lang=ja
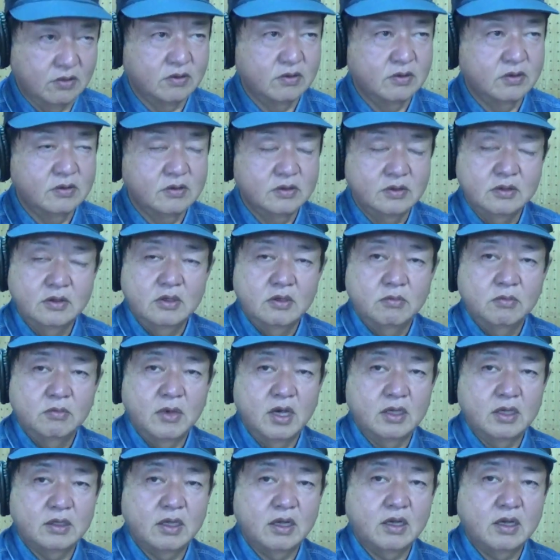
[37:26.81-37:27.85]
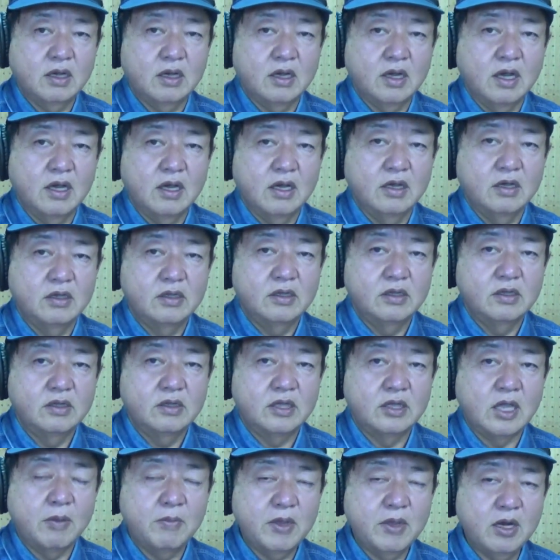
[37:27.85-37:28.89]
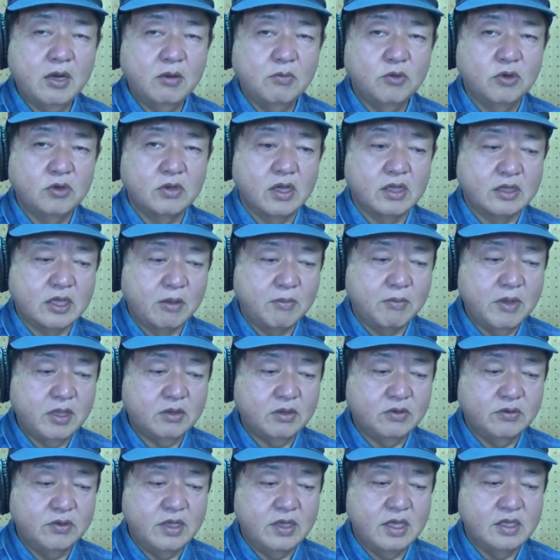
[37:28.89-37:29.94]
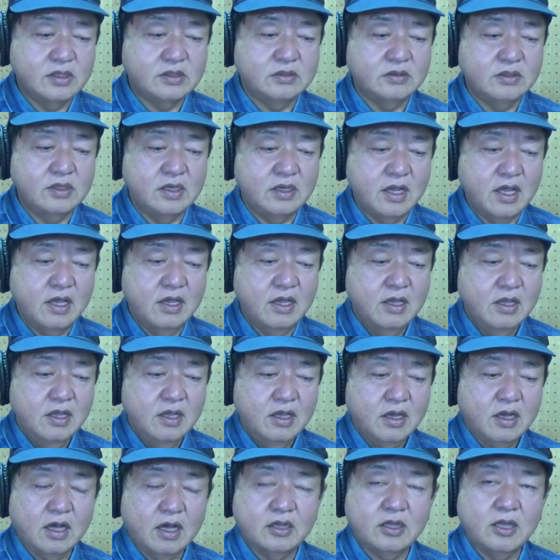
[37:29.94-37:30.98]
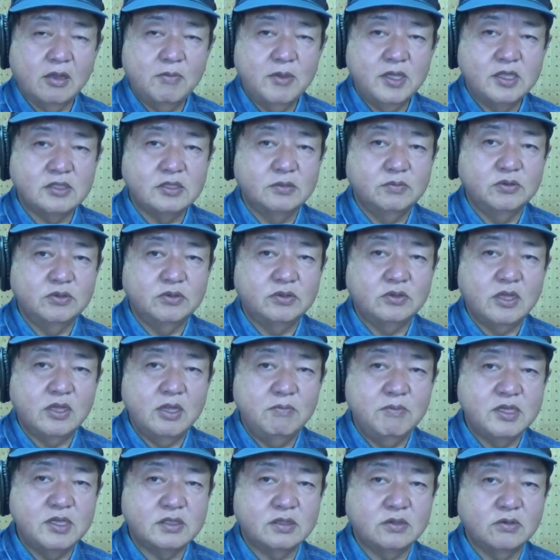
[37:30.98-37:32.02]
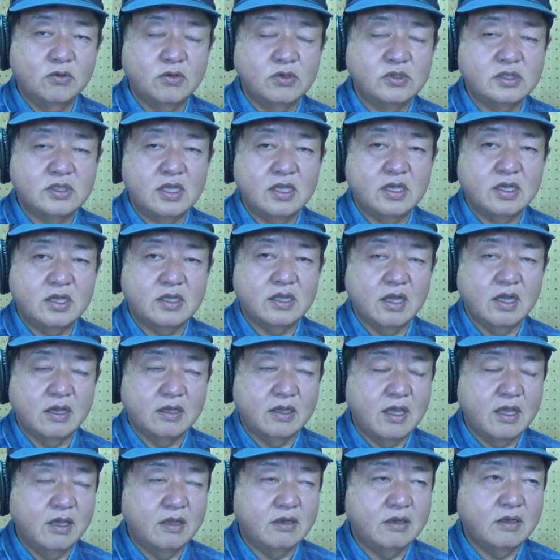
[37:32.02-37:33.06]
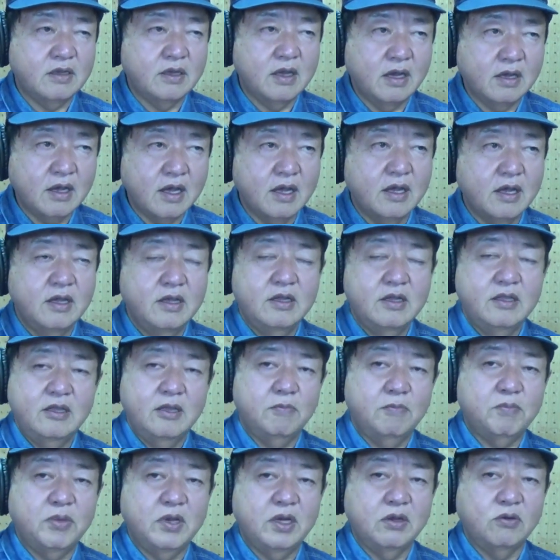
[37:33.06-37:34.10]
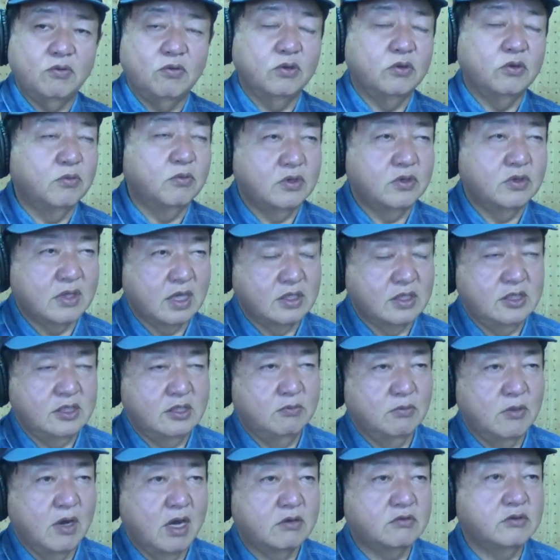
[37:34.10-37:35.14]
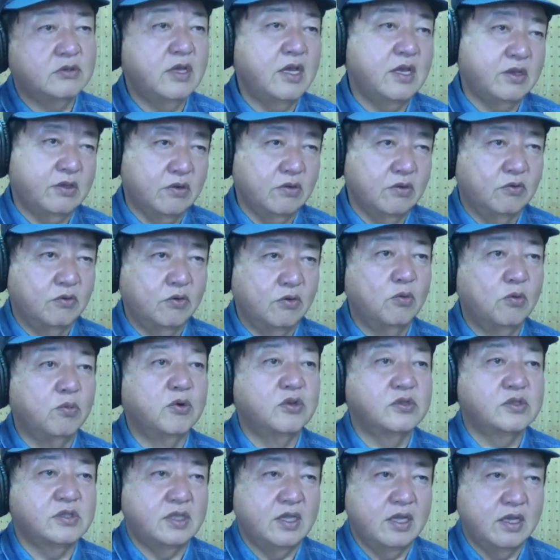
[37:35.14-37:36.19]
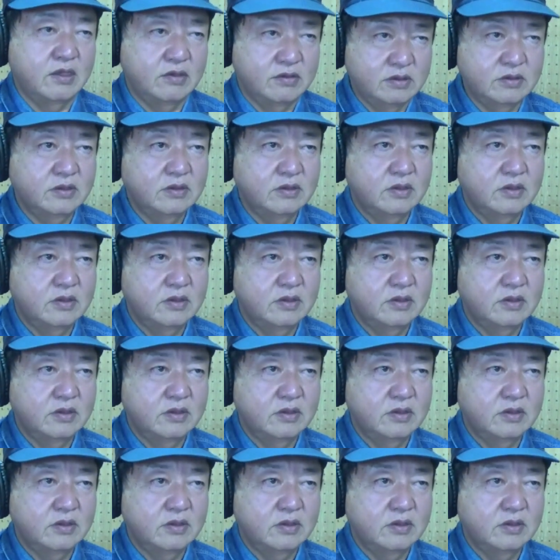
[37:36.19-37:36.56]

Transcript: うん、まあだから、ダメなものはダメと言えずにね、固めつぶって見過ごしてきた結果が、やっぱり子供たちに悪影響を及ぼしている。